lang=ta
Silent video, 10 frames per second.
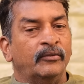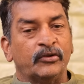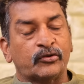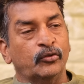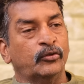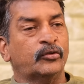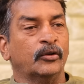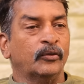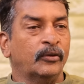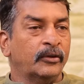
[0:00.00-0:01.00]
விஷ்ணுன்னு
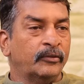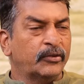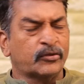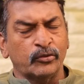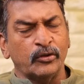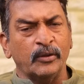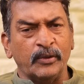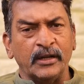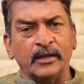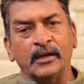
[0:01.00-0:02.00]
சொல்லுவோம் விஷ்ணு சொல்ல
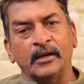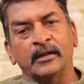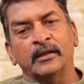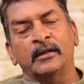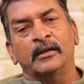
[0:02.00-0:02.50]
மாட்டேங்கிறாரு